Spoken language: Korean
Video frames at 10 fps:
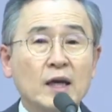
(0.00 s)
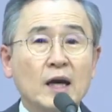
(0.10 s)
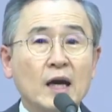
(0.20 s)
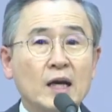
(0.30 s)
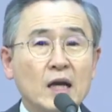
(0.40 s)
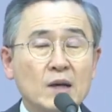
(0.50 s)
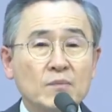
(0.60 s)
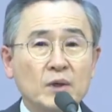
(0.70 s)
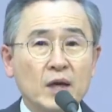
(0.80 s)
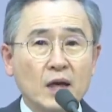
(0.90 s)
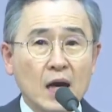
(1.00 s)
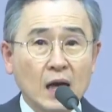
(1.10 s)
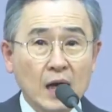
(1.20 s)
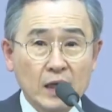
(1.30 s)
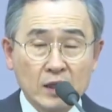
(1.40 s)
하나님께
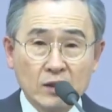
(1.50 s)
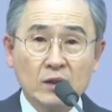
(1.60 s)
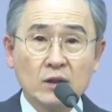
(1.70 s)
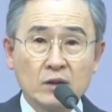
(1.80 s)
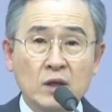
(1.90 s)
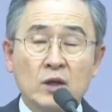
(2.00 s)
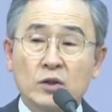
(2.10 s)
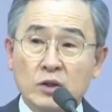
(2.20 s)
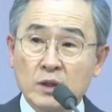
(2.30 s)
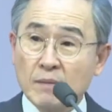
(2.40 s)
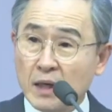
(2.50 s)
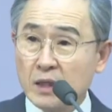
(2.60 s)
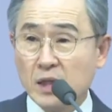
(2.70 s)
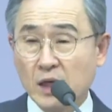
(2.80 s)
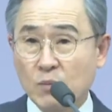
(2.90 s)
가까이 있는 것 그것만이
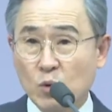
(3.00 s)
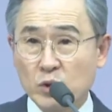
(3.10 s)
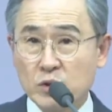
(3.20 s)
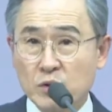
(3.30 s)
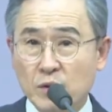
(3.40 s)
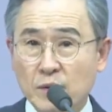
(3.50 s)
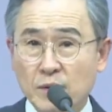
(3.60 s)
내게 복이죠.